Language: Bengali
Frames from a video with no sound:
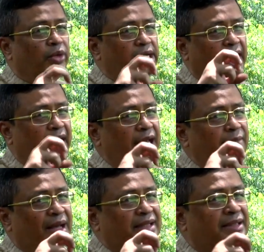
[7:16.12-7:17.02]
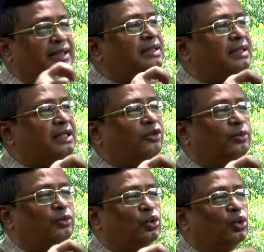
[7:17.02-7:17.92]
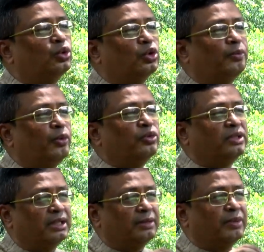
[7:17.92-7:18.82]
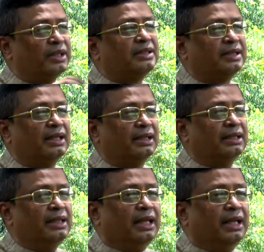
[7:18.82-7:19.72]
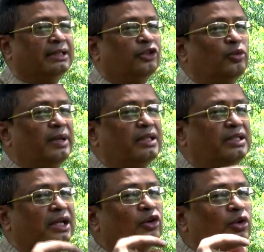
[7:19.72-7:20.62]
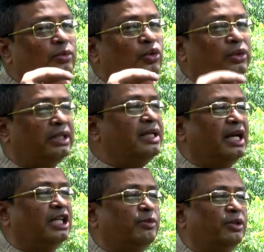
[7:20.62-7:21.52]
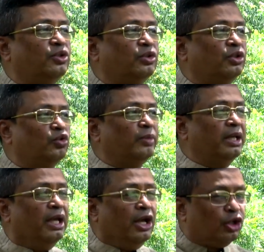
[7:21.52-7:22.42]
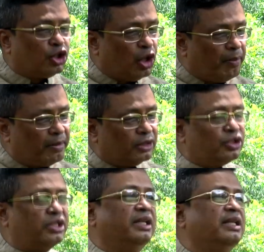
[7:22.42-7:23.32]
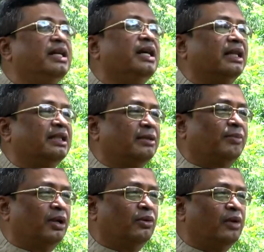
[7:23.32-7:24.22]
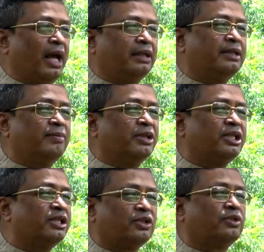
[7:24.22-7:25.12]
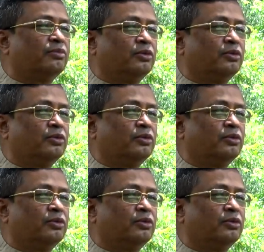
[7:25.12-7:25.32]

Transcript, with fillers: উনি এই মেসেজটা খুব দ্রুত পৌঁছাতে পেরেছিলেন যে তোমার যে কোনো মুক্তি আসবে যদি তুমি সব মানুষকে নিয়ে আনতে পারো একটা বিশেষ